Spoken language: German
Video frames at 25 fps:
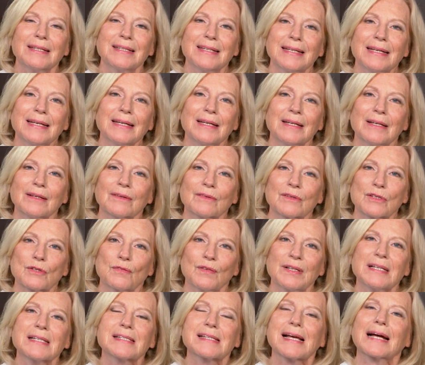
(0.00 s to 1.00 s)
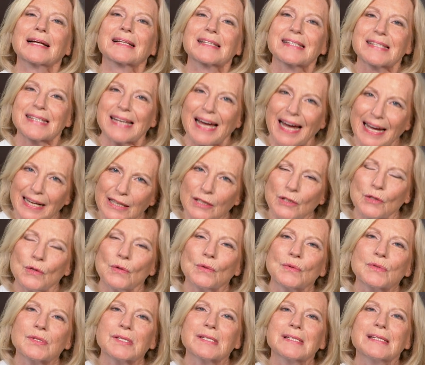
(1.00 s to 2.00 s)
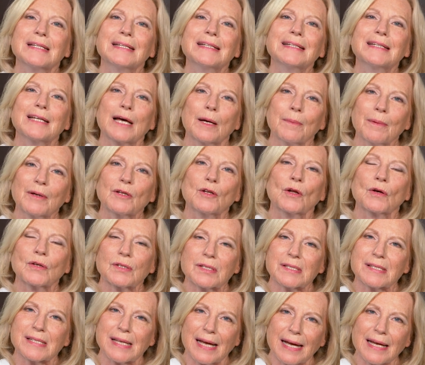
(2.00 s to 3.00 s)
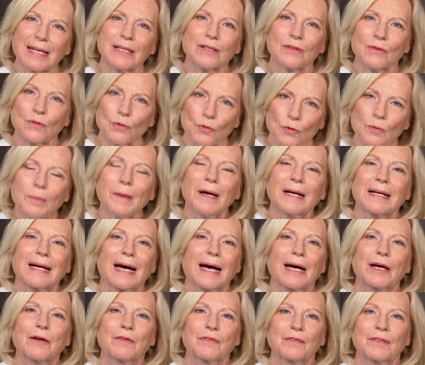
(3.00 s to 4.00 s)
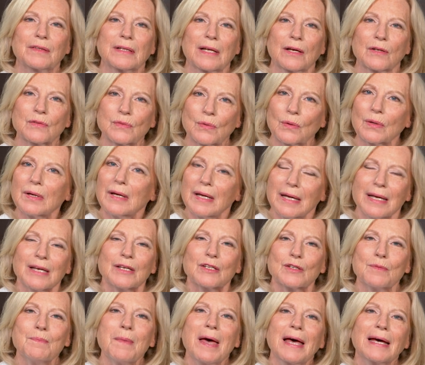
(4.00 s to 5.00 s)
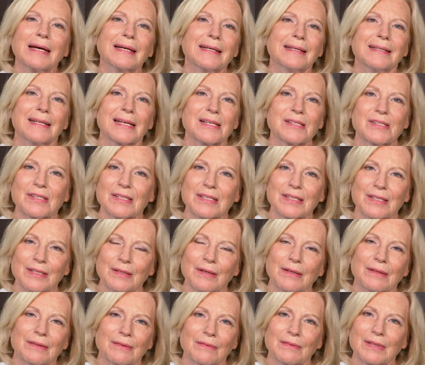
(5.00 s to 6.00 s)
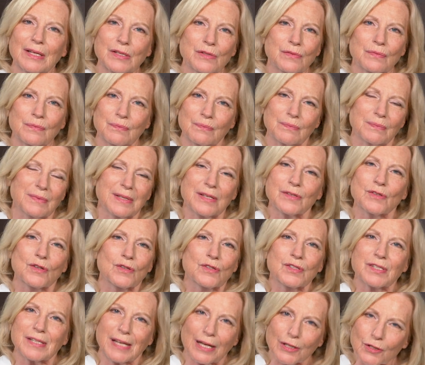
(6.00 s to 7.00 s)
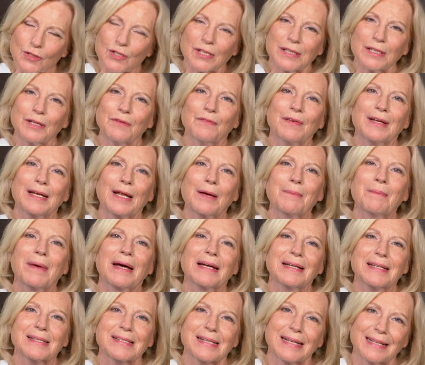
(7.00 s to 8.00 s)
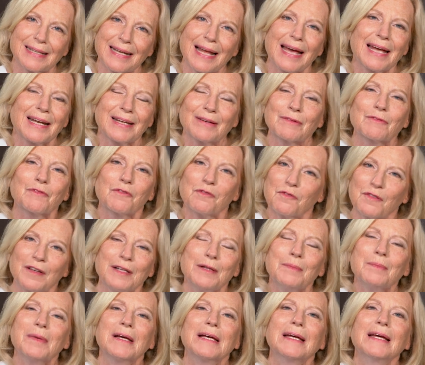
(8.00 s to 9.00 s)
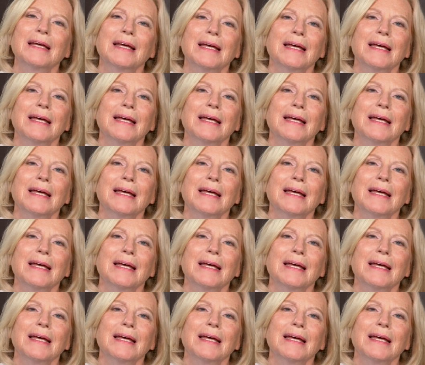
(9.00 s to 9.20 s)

die, äh, ich will nicht sagen zeitlos sind, aber doch zeitübergreifend. Also ich merke, dass ich, äh, dass diese Sketche, die wir da machen, diese kleinen Filme,